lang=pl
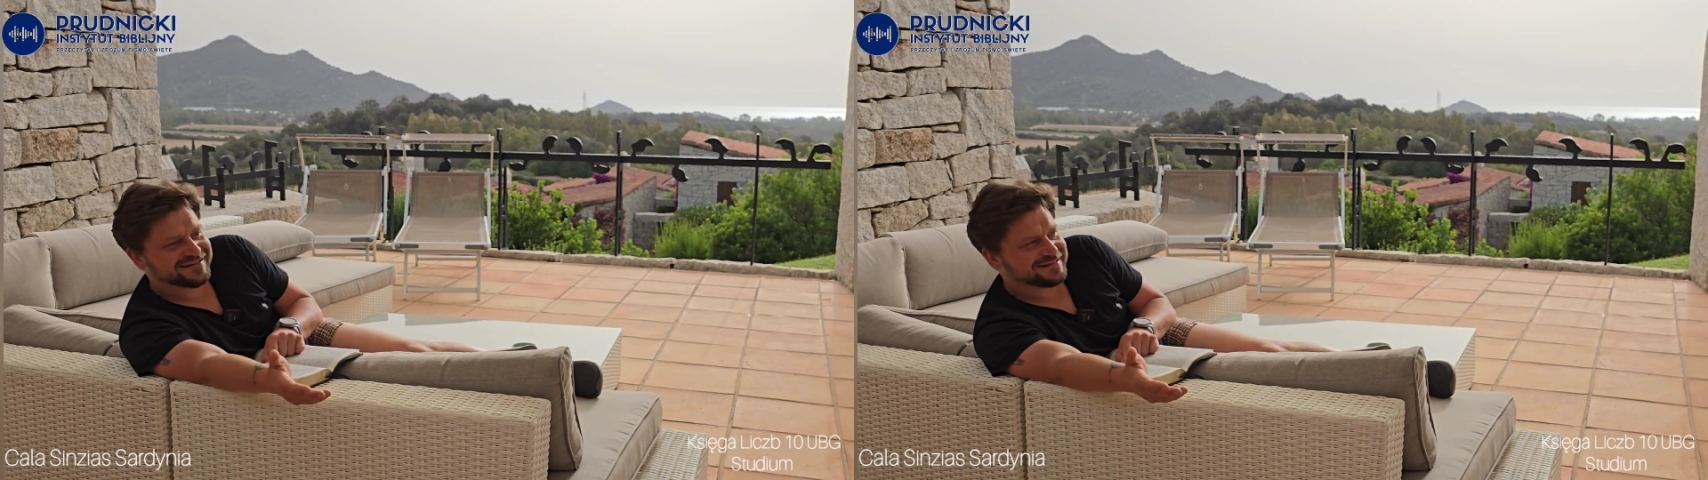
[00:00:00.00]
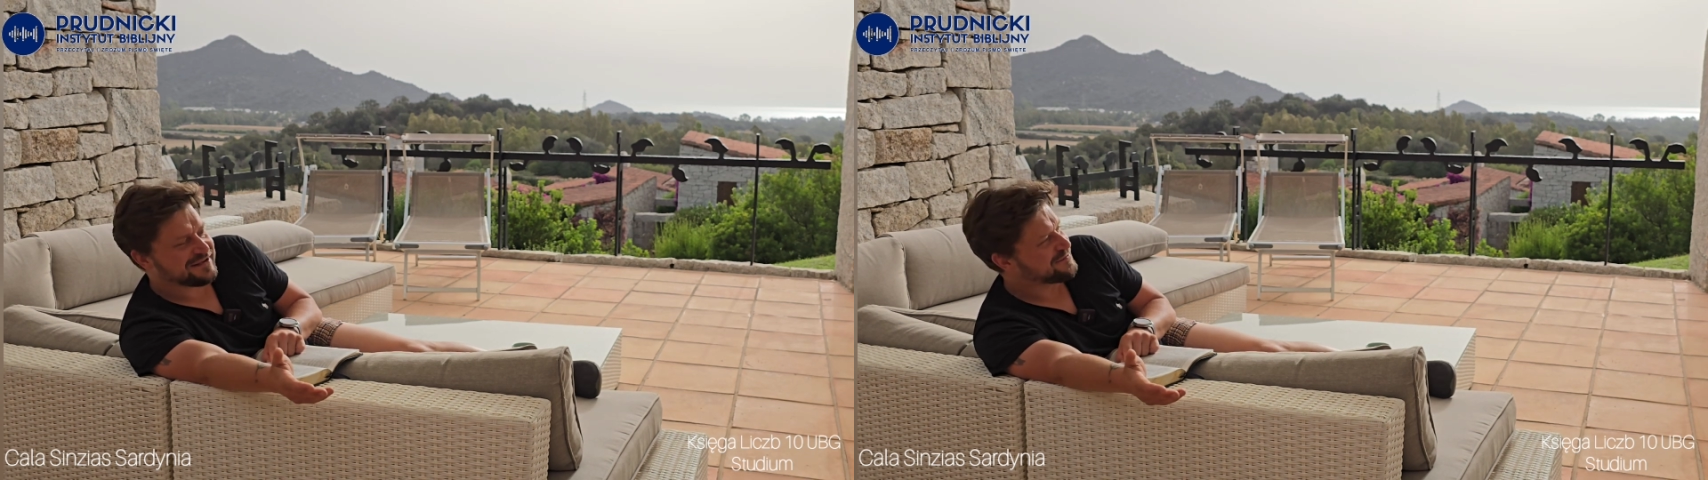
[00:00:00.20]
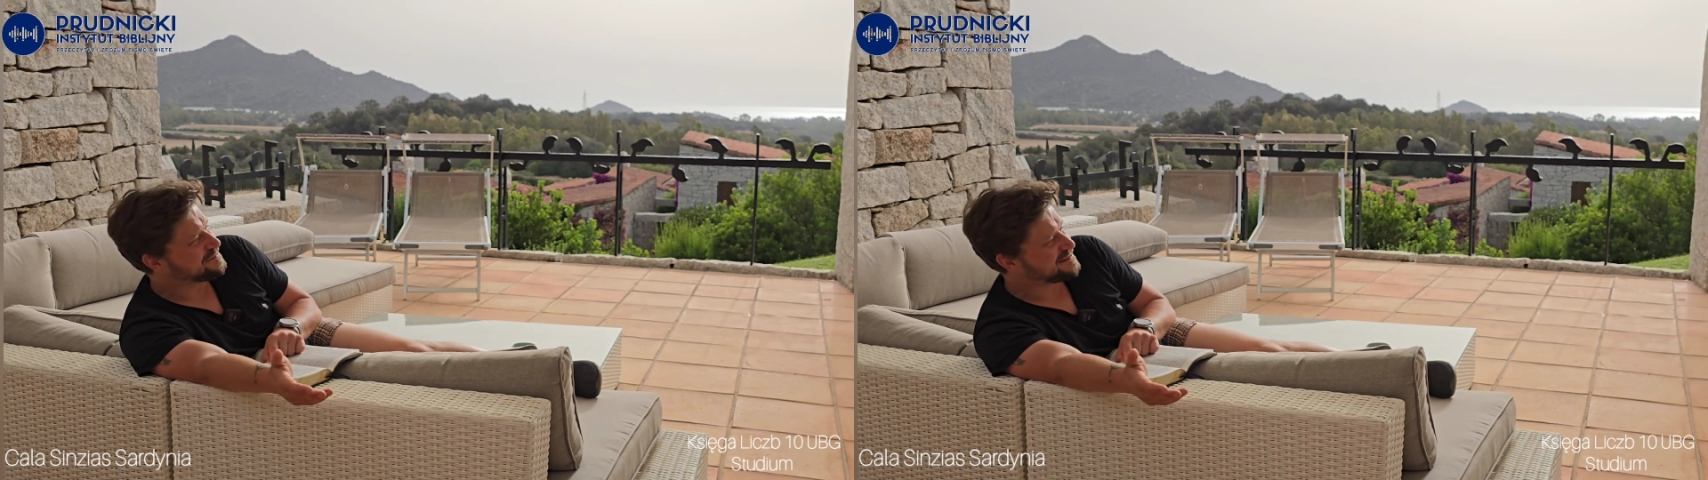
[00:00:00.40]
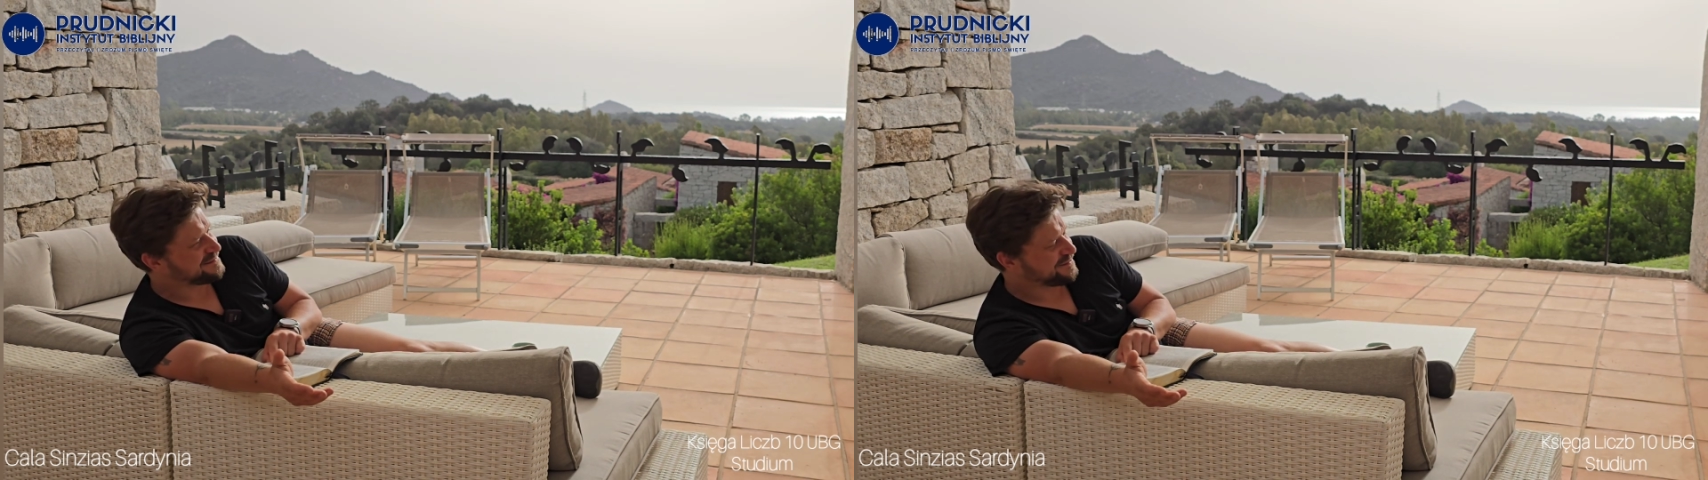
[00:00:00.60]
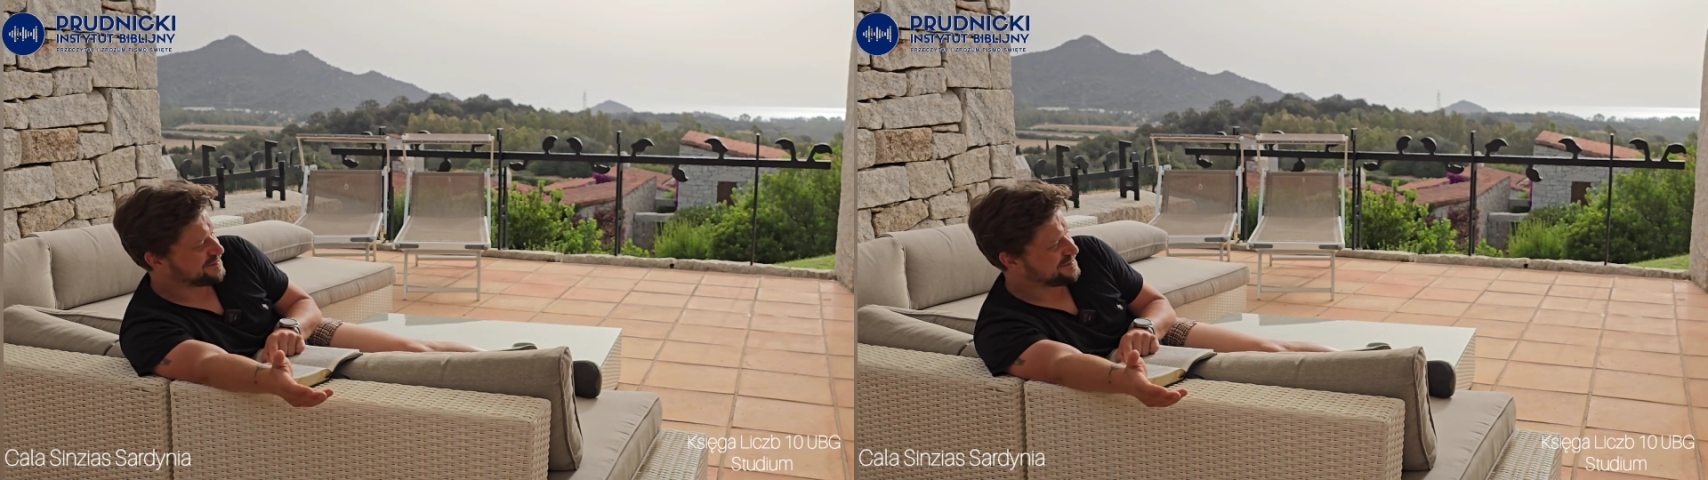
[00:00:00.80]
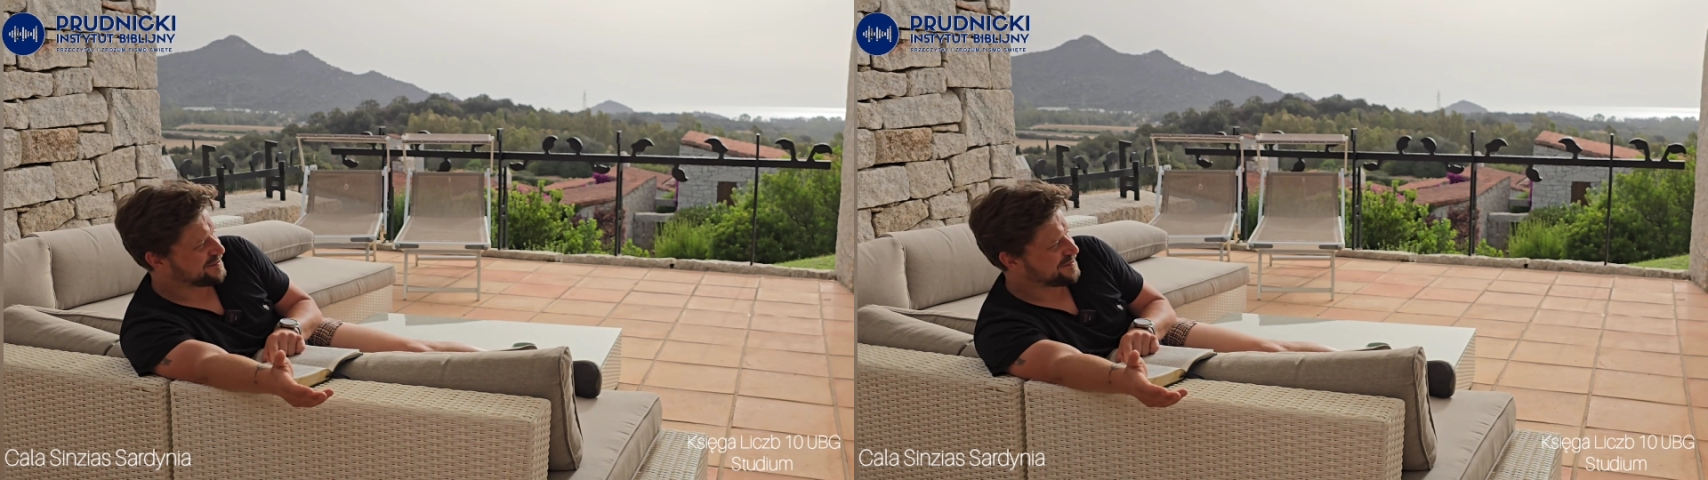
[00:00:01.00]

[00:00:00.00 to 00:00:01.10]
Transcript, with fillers: nie wiem czy to jest